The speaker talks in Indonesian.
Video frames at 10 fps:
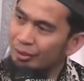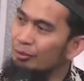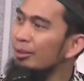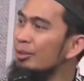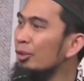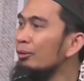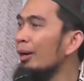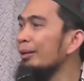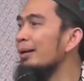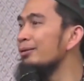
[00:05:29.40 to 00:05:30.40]
saya insya
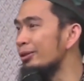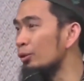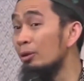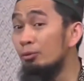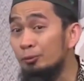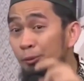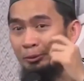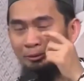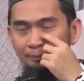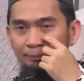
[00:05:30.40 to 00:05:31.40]
Allah akan haji
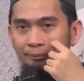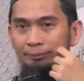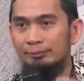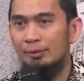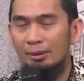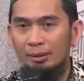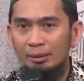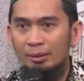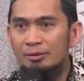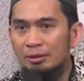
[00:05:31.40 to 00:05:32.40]
2010.
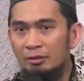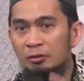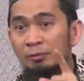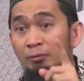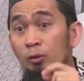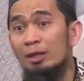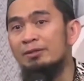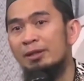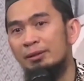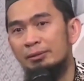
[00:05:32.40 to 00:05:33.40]
Saya telepon
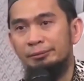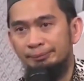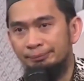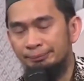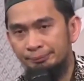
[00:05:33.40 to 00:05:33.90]
Februari saat itu.